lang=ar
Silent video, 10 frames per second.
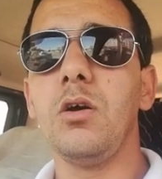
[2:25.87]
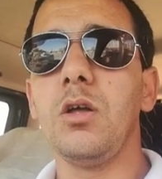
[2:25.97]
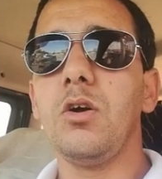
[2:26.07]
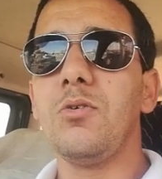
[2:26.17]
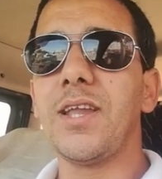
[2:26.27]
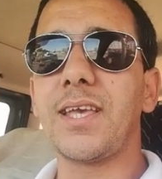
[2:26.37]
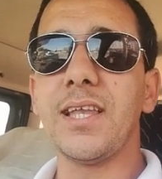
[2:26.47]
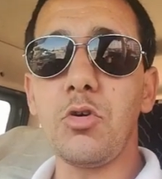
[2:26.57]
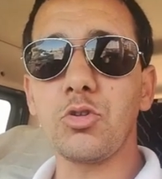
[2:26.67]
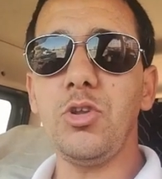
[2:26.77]
ولكن الموضوع
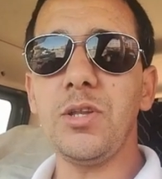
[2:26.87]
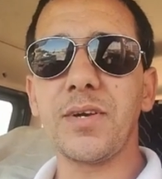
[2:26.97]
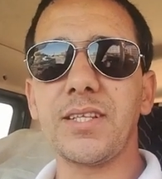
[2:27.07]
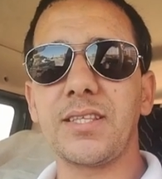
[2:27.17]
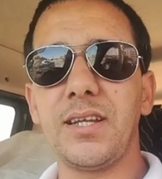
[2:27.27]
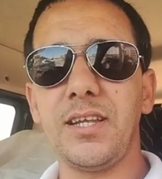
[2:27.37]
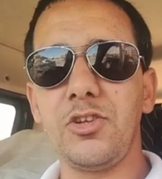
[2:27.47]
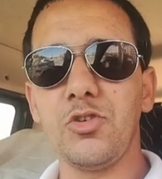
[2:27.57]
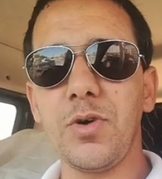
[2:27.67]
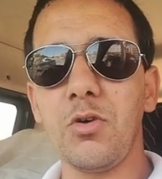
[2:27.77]
اللي بغيت نهضر عليه اليوم
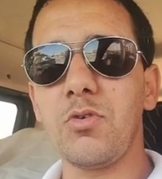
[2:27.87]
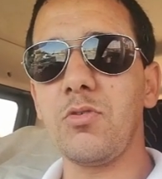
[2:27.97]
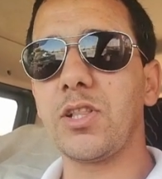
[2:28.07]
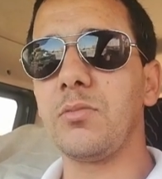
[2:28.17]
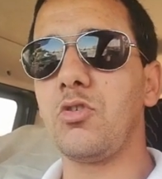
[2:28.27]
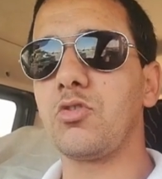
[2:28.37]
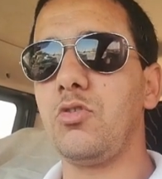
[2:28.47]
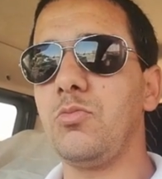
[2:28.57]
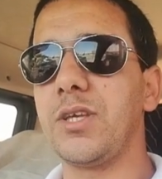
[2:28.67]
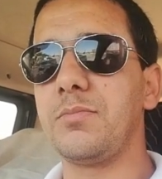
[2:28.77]
هو واحد الموضوع
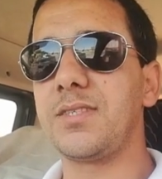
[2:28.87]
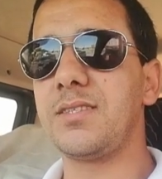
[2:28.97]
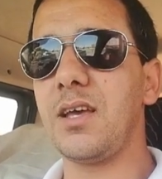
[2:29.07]
مهم بزاف